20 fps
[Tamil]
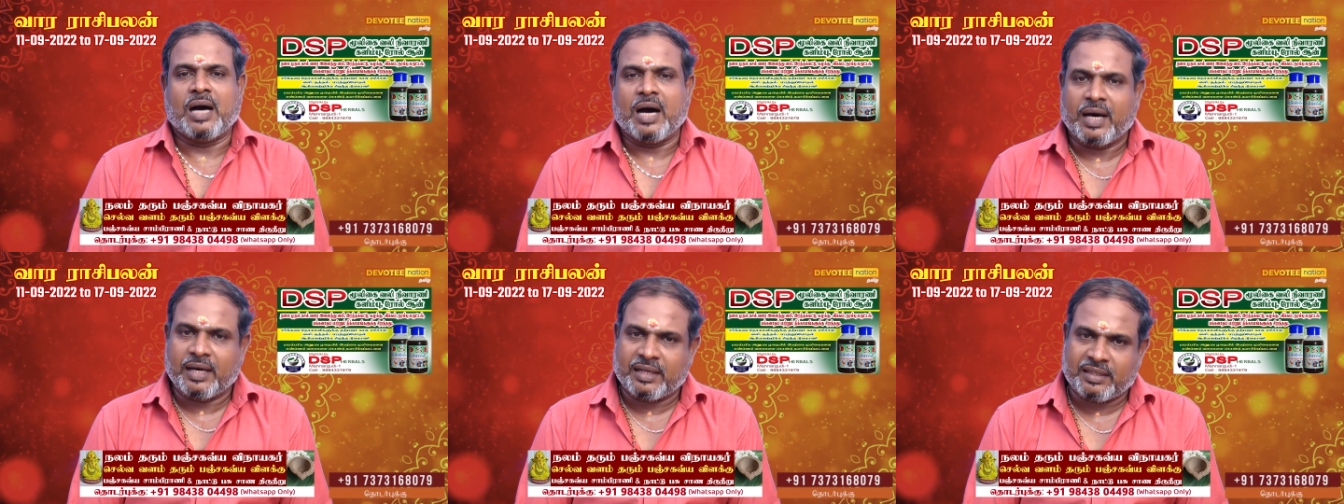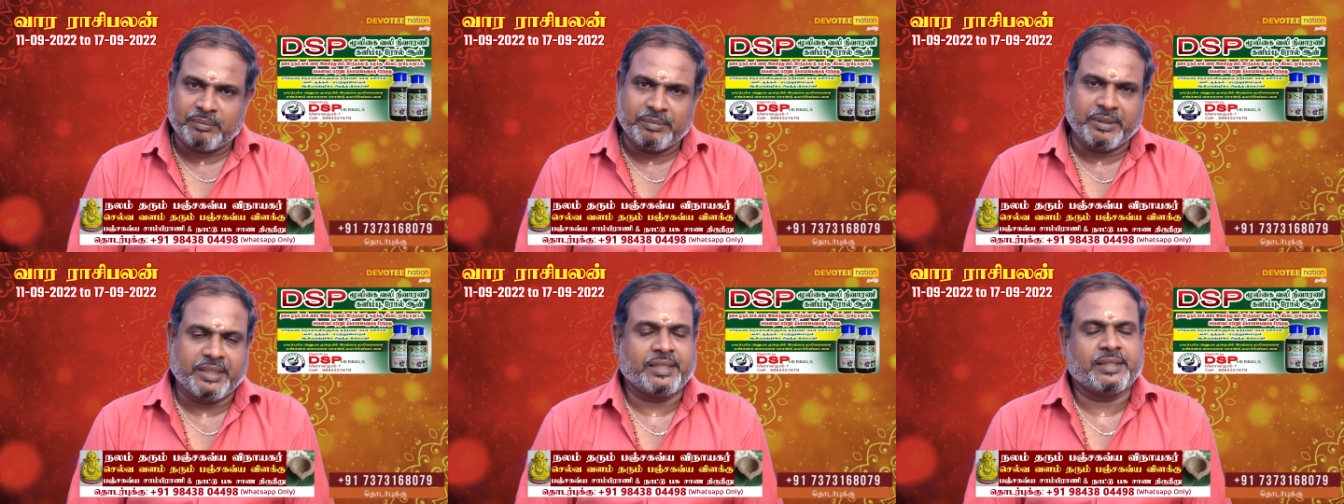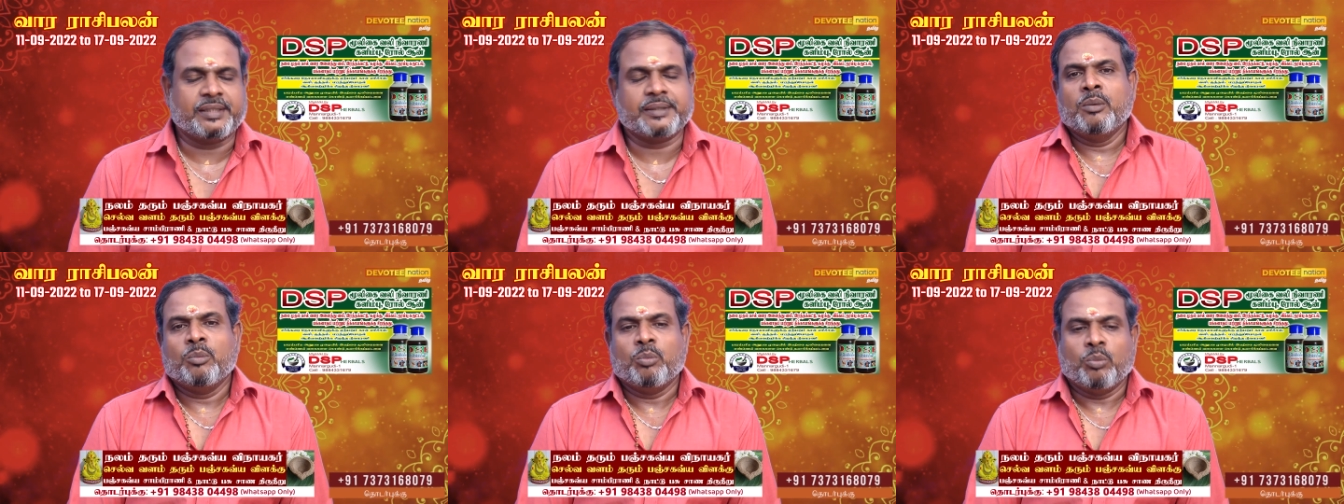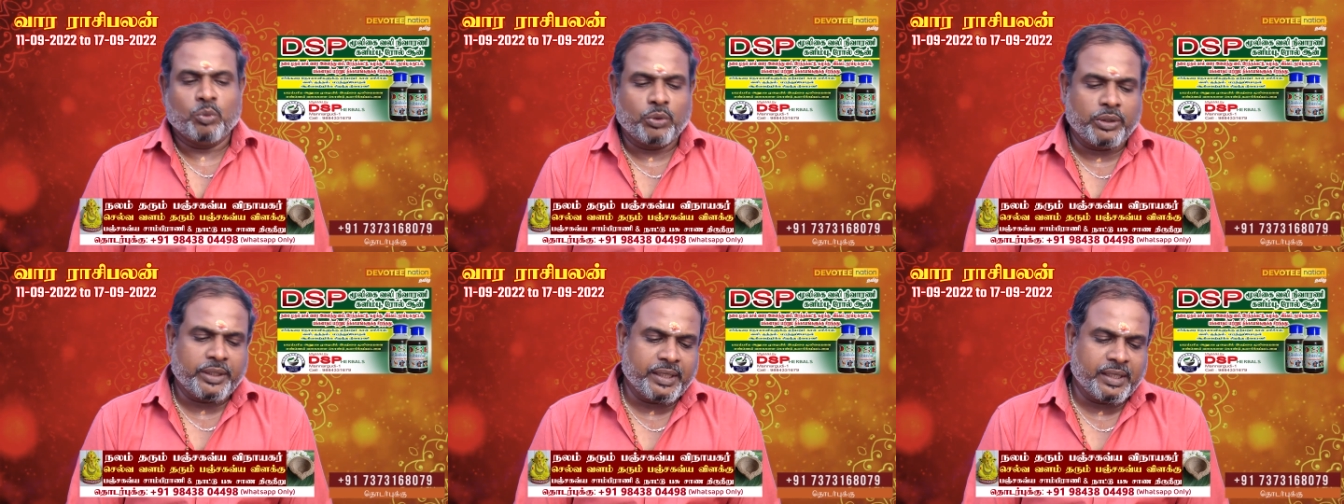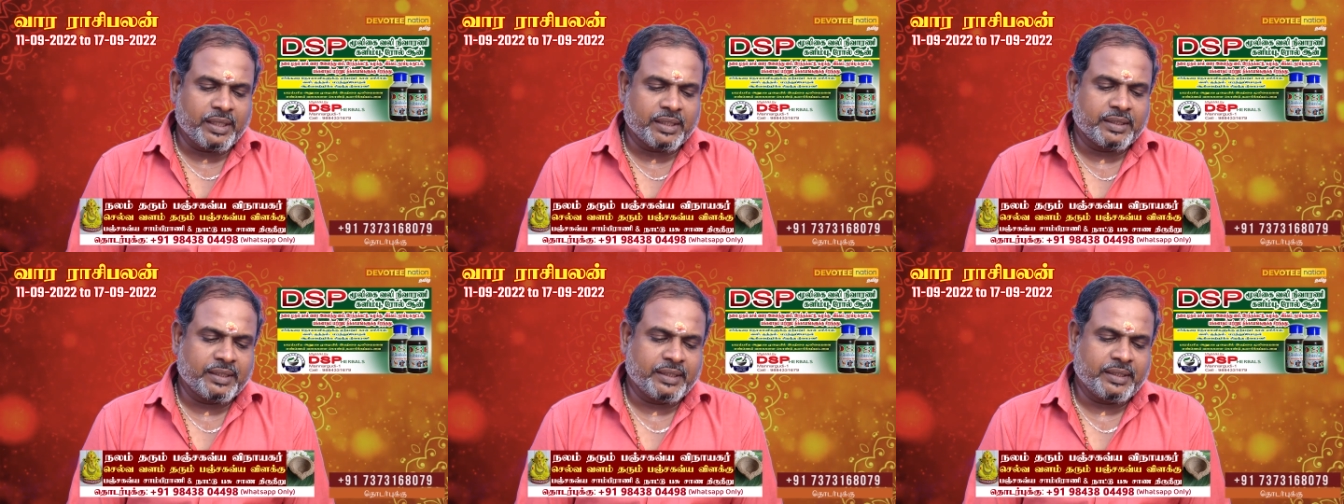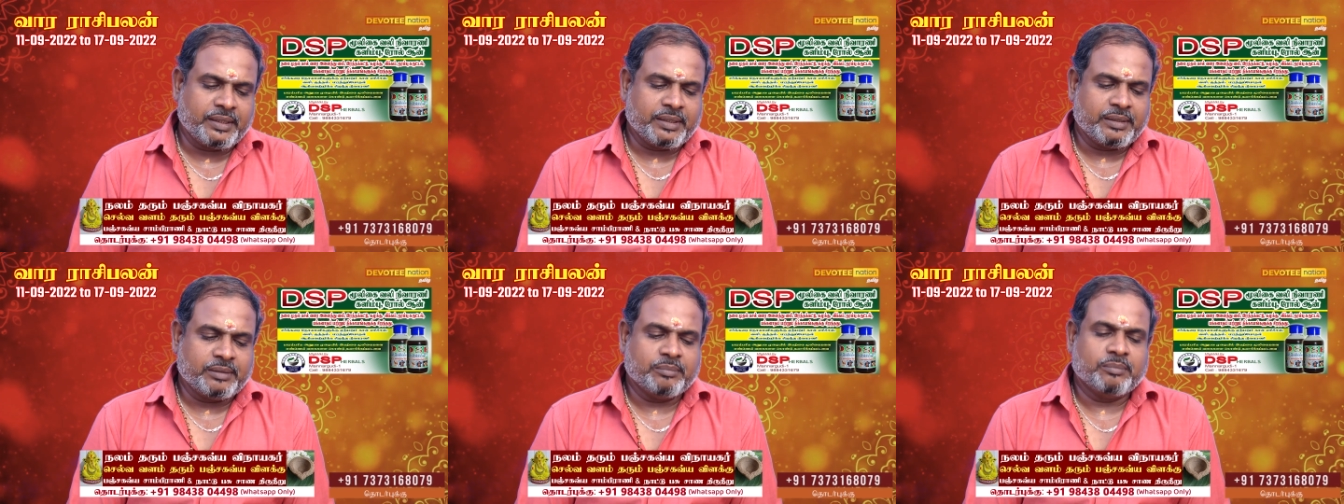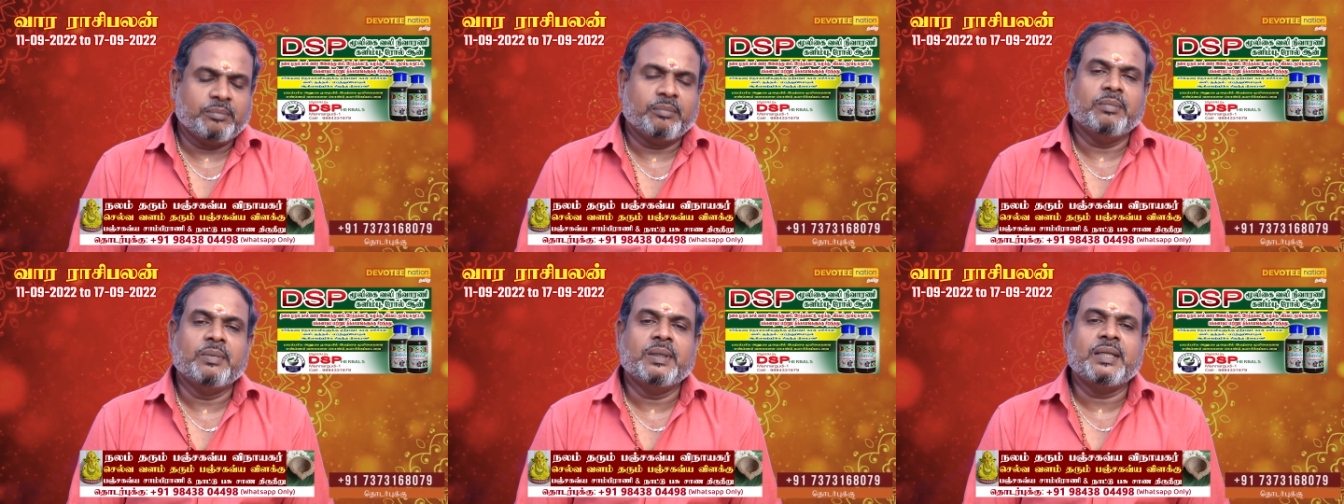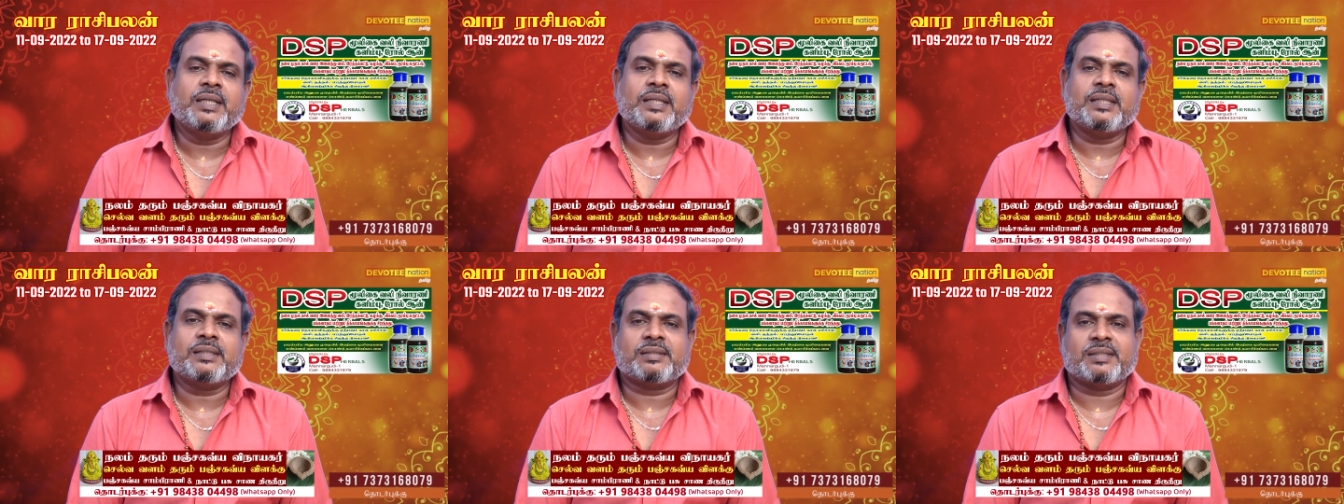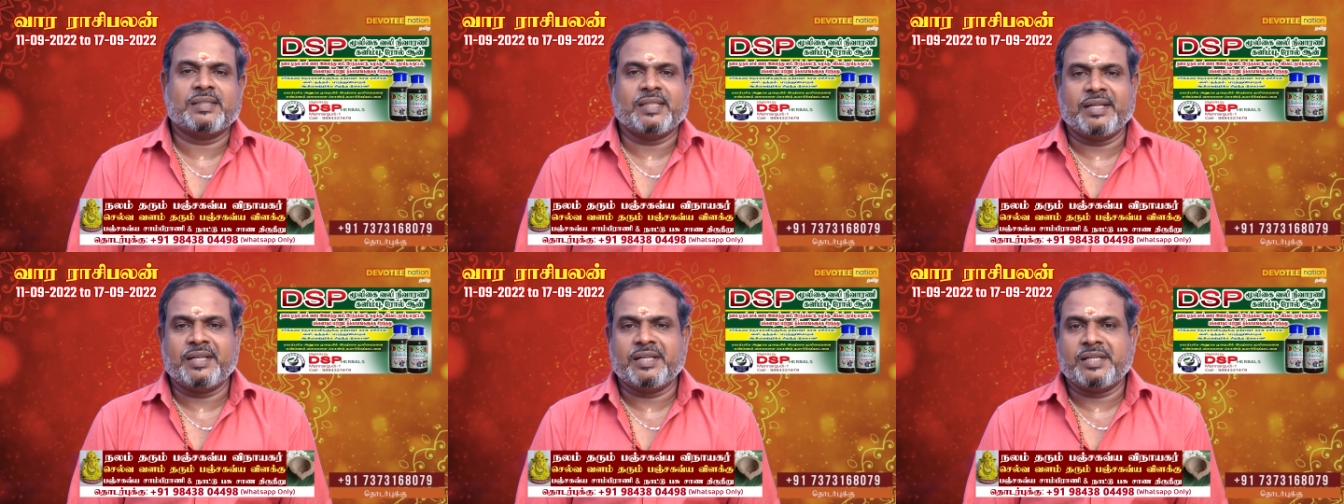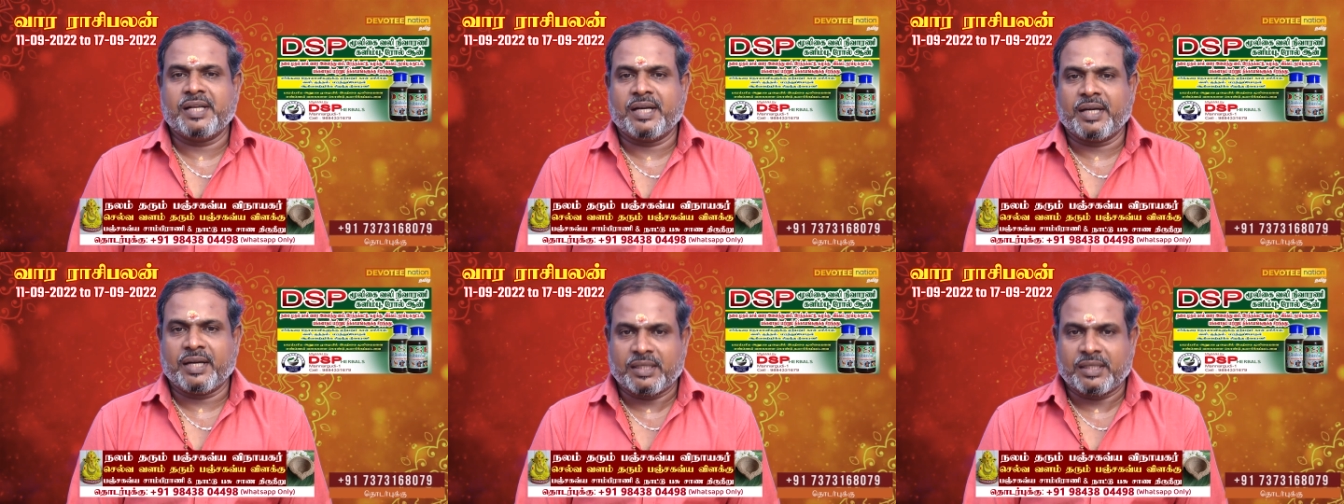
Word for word: ஆரம்பிக்குது முடிகிறது மிருகசிரிட